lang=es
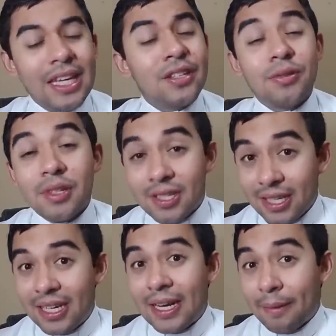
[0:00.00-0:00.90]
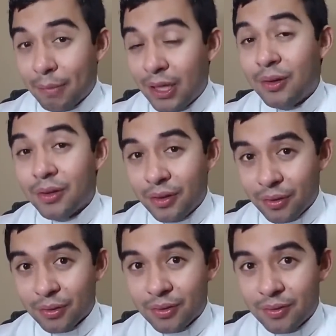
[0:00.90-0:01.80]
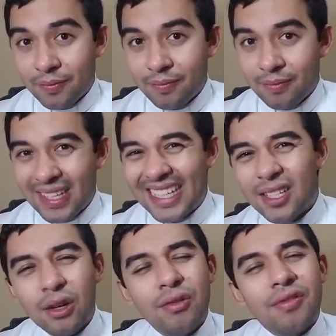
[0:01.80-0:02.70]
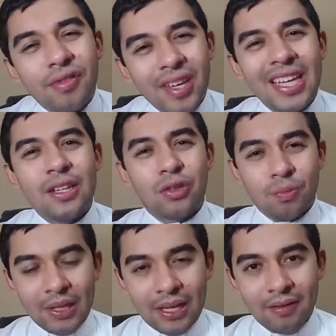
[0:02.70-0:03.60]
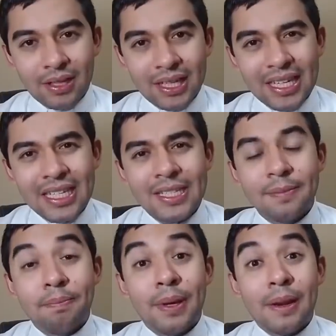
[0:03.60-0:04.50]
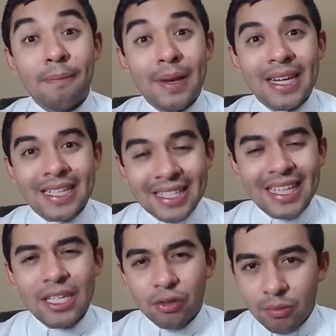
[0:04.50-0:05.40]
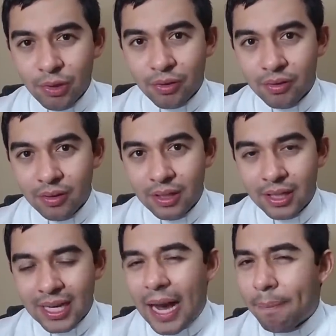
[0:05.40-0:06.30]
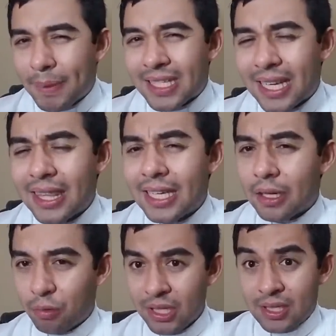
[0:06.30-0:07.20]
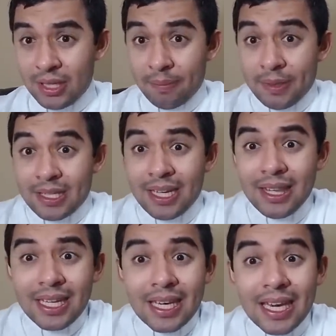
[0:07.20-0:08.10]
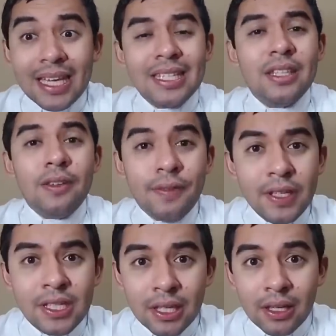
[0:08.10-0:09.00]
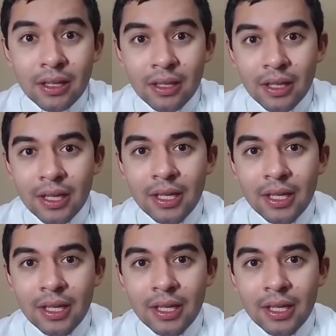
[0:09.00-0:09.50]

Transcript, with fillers: Eso es ser amigo de Dios, es confiar en su palabra, es permanecer en su amor, a pesar de que cueste, a pesar de que es difícil.